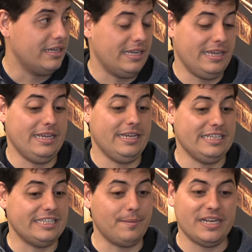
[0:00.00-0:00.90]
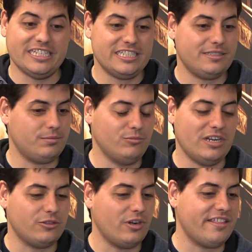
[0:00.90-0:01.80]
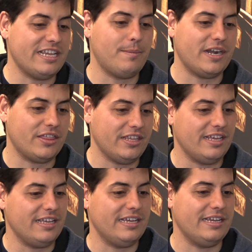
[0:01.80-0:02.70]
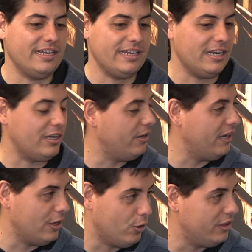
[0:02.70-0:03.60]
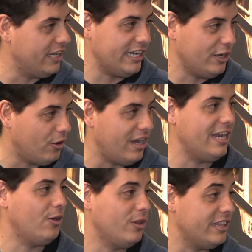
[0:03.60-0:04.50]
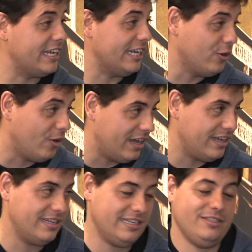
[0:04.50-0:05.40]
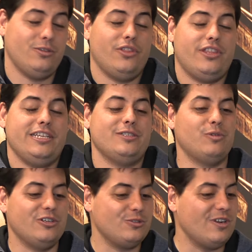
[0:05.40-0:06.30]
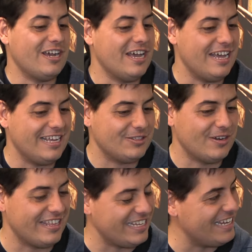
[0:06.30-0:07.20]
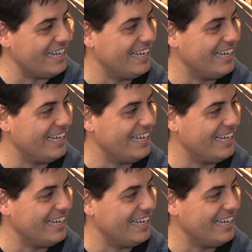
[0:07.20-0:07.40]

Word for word: Eh, y también esa es una tonadilla parecida del el gol de Quiroga, el gol de Quiroga. Entonces, bueno, es una tonadilla ya. Sí,